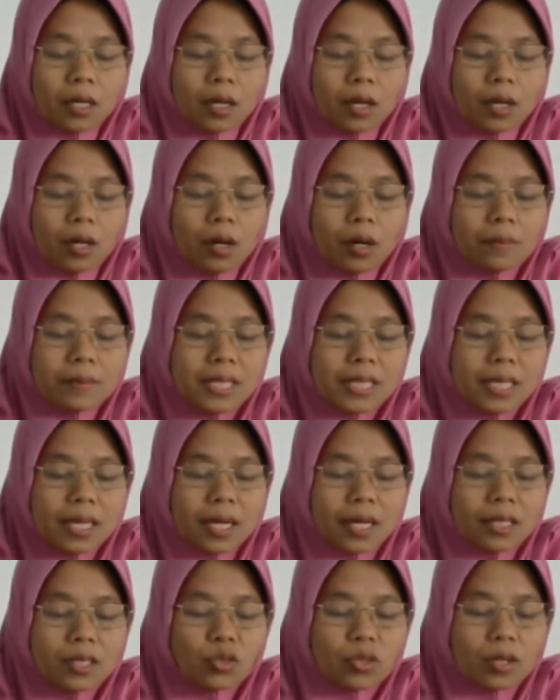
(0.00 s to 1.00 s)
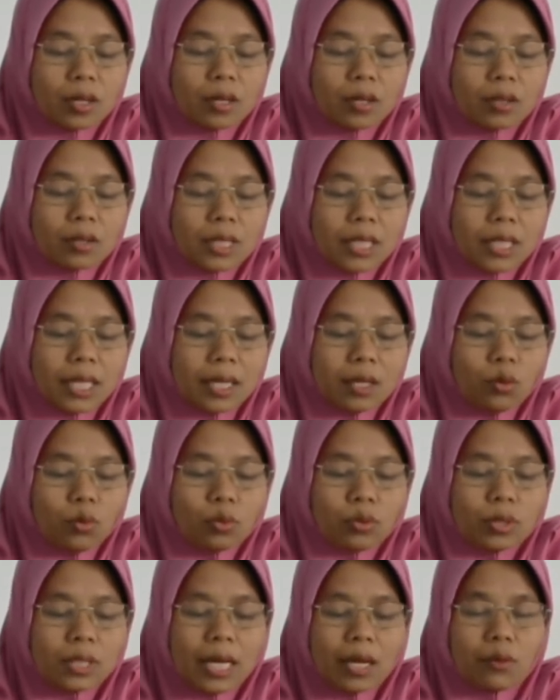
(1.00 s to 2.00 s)
Komsa asyarota
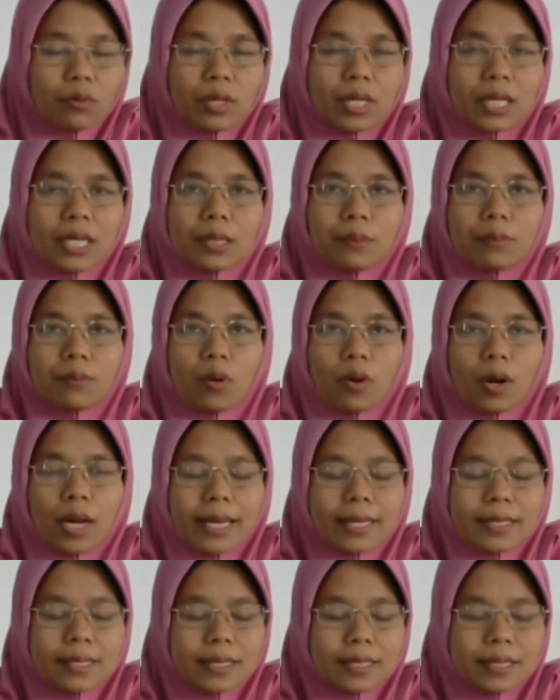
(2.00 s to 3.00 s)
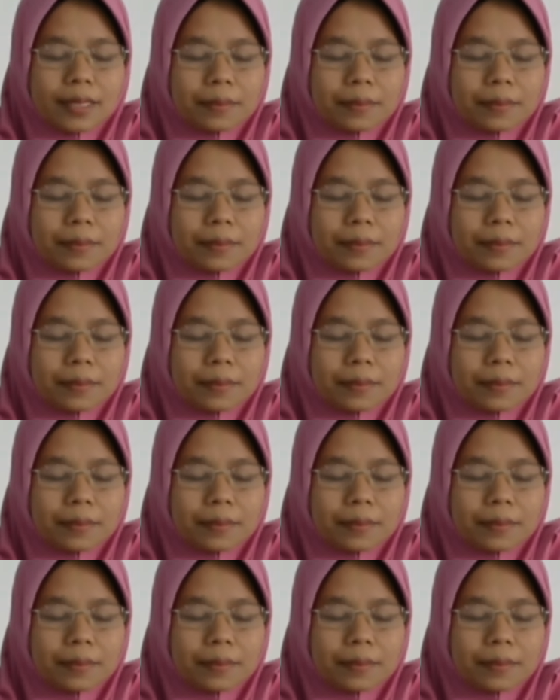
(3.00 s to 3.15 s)
utawi limolas